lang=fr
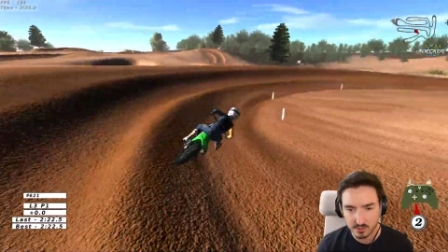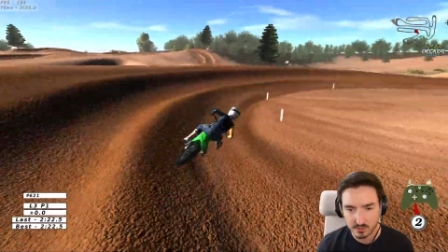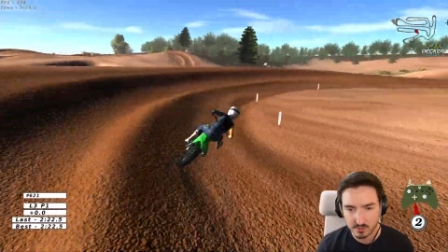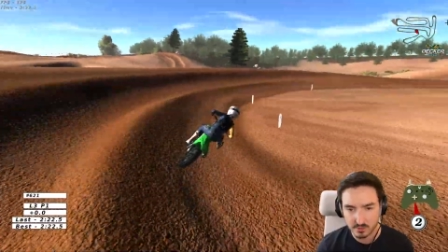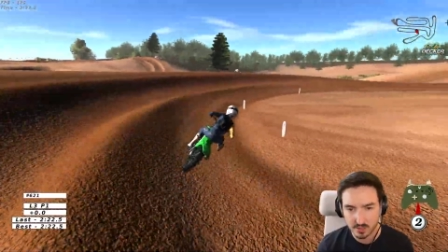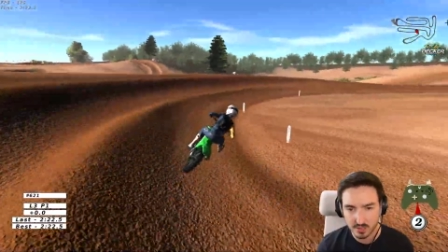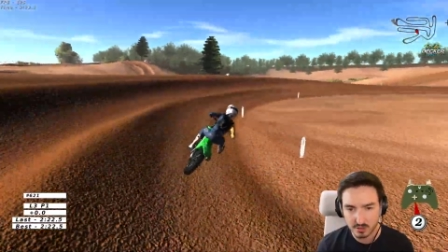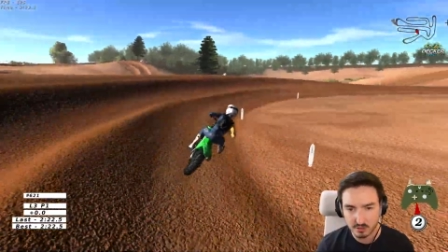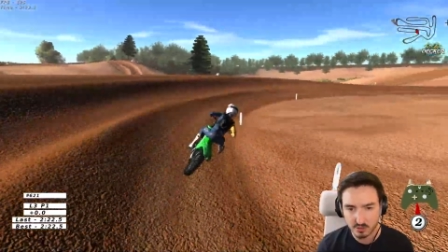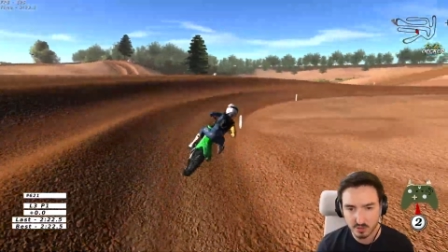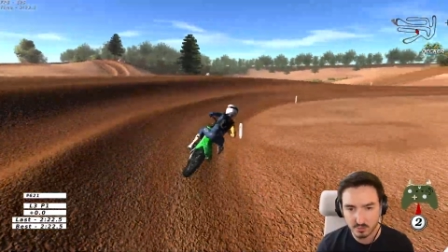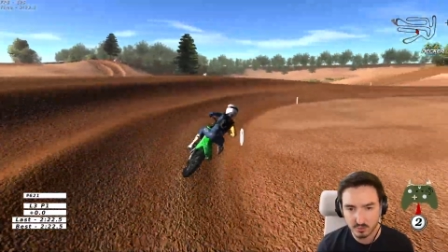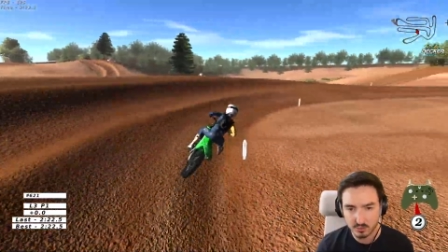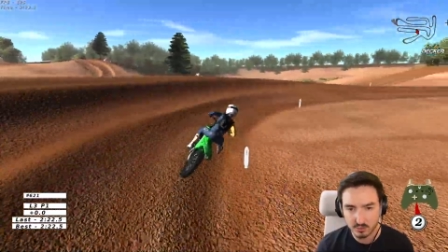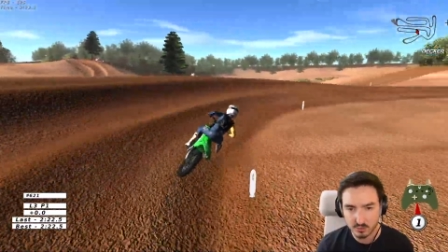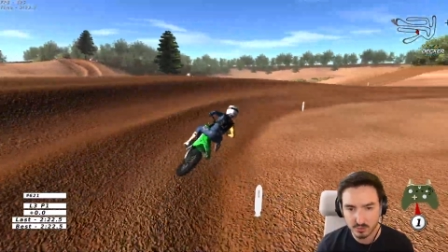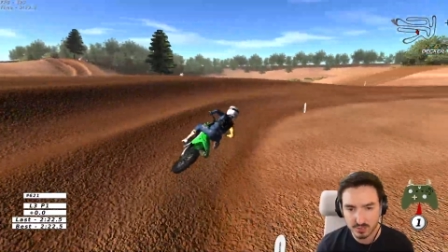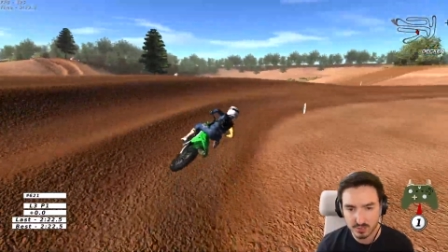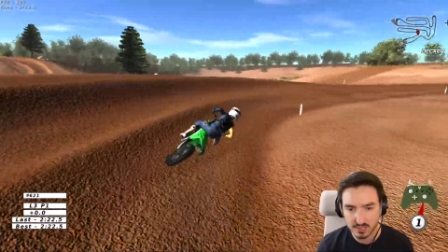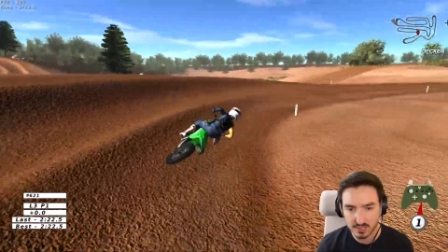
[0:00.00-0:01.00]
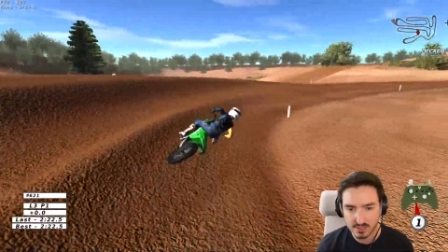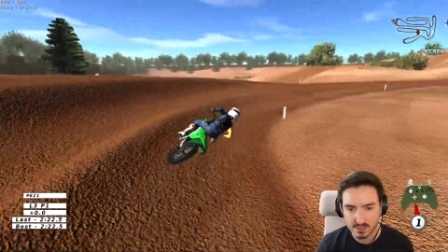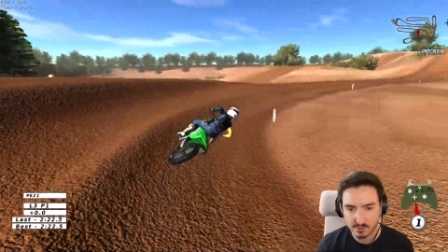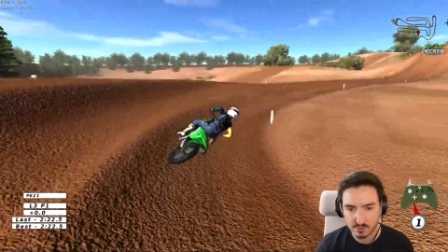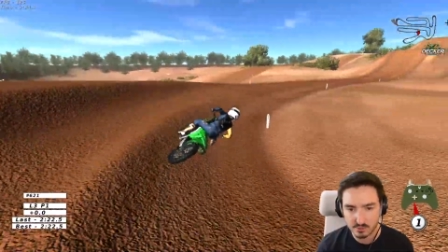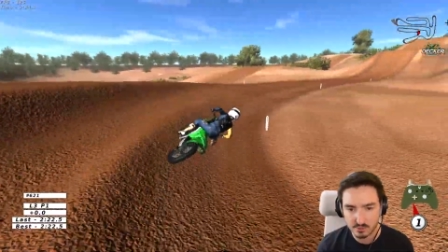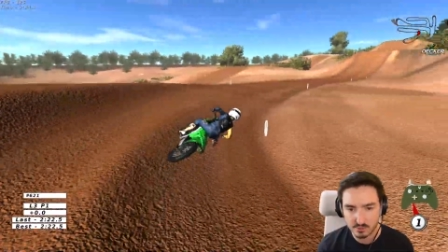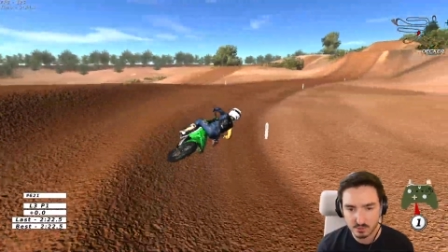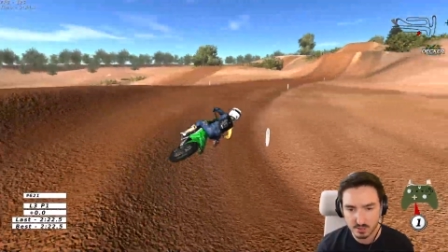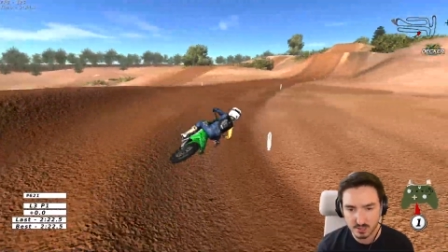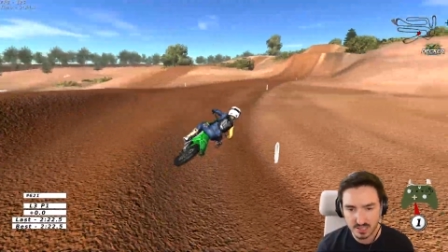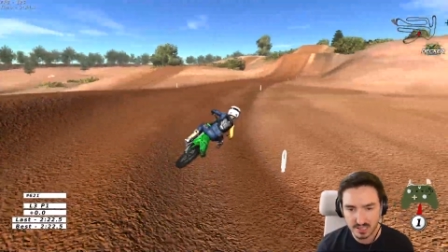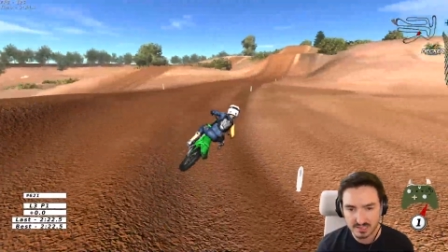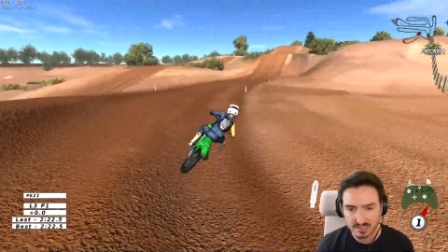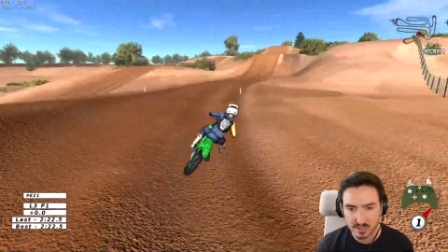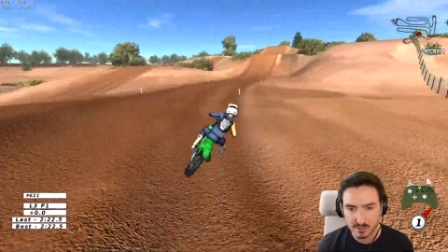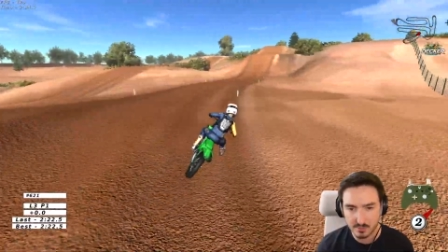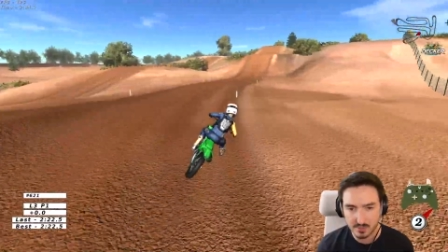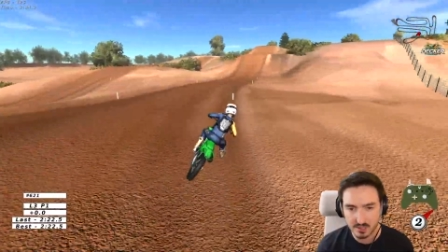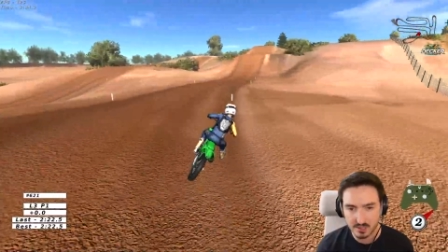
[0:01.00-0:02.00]
Dans 80% des cas, ça vous
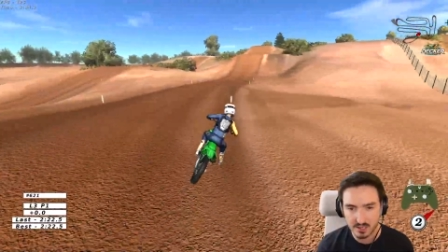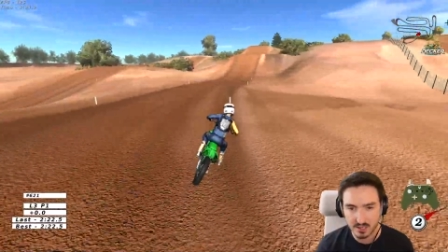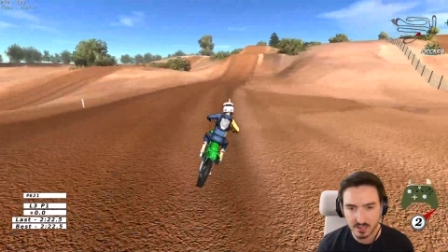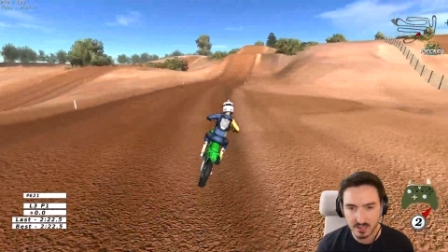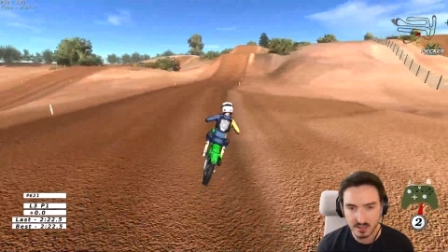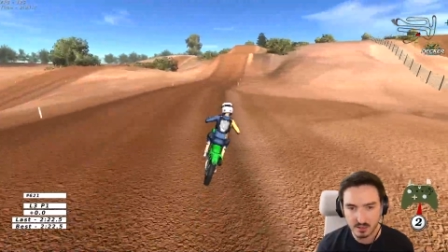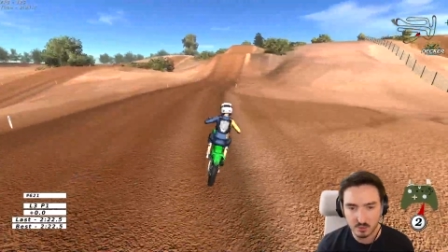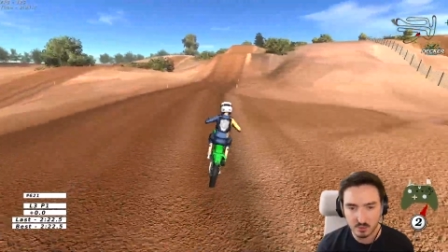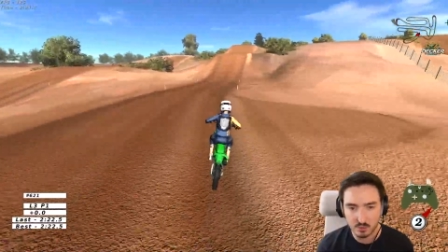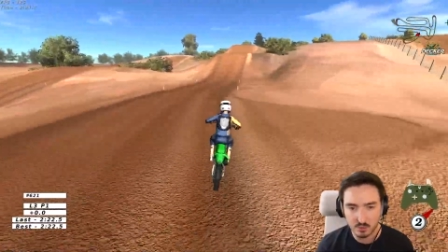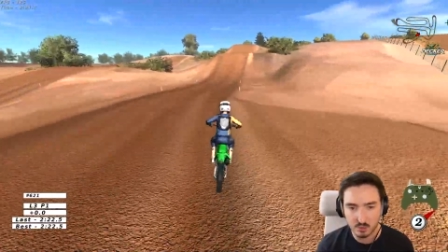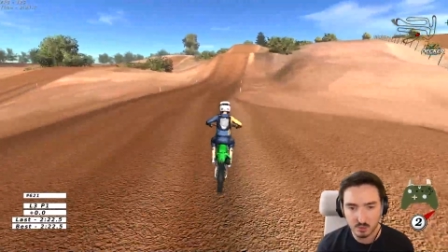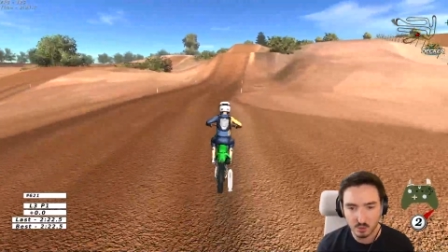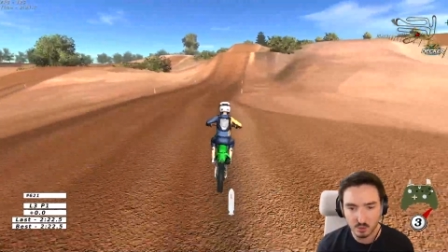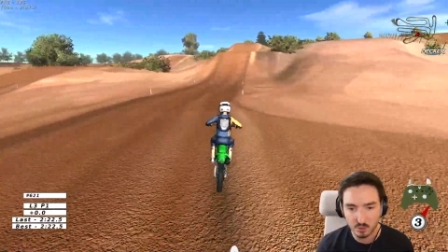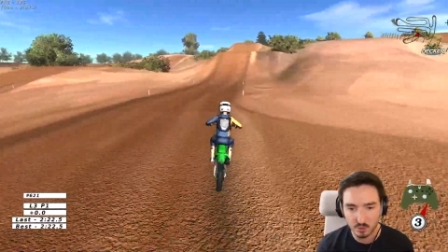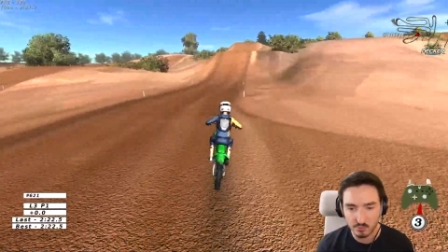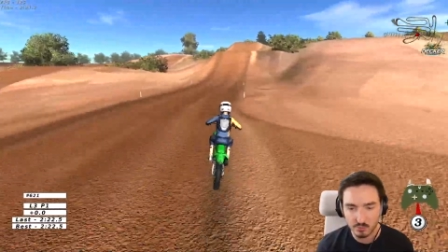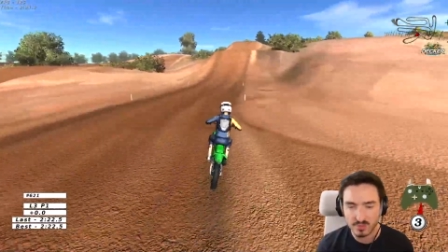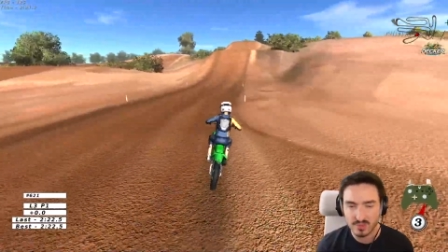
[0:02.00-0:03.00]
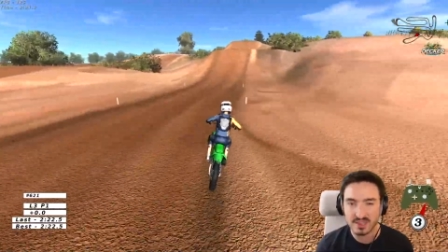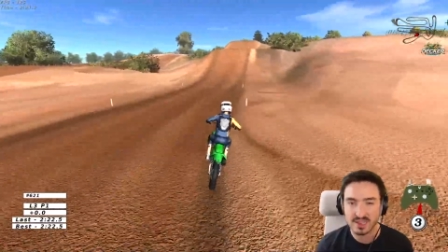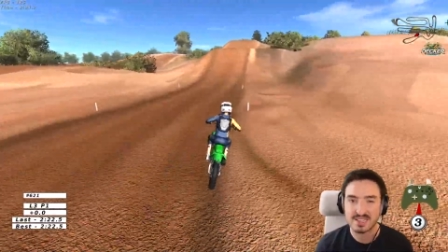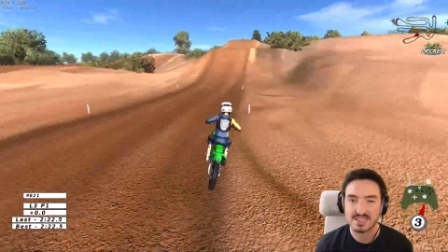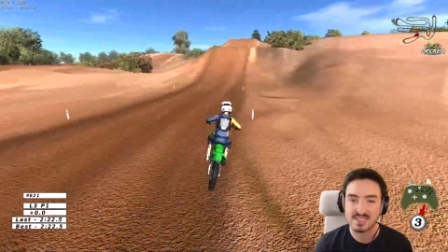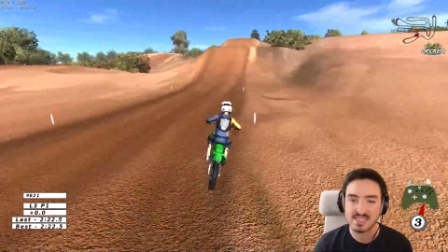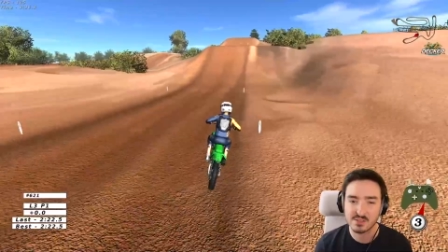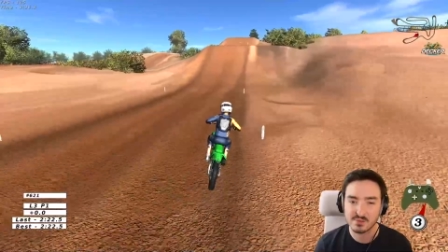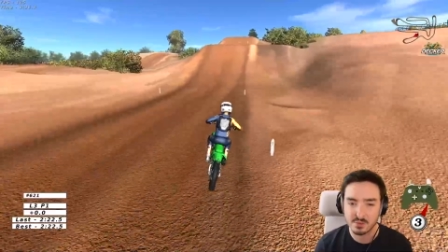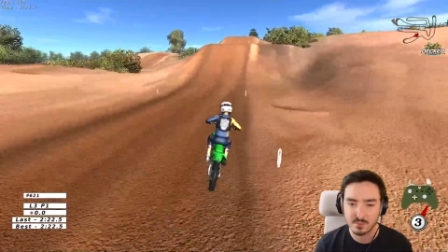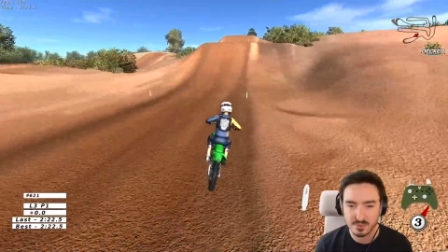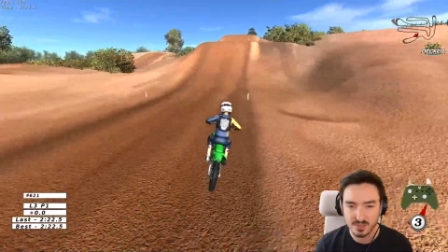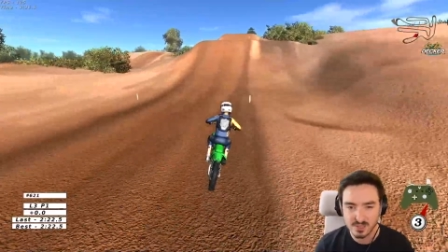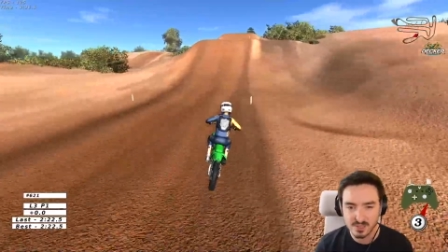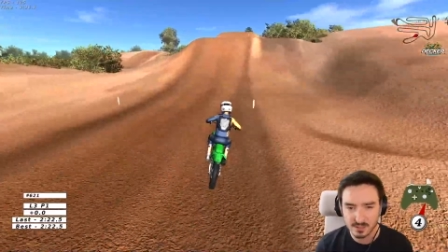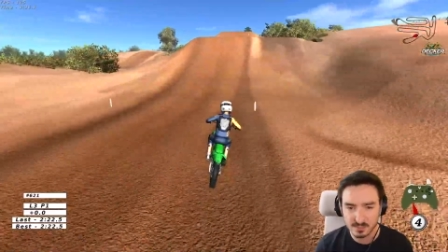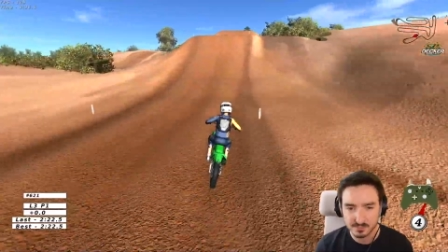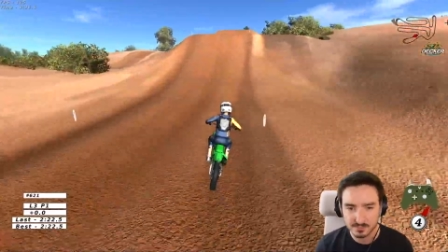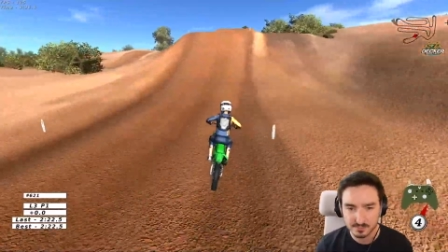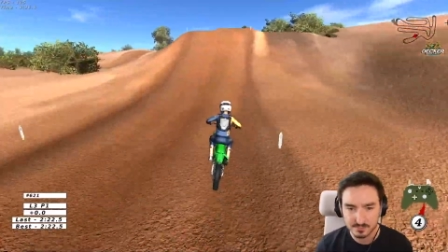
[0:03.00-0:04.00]
rattrape un, gros gros long. Et ça, ça fait plaisir.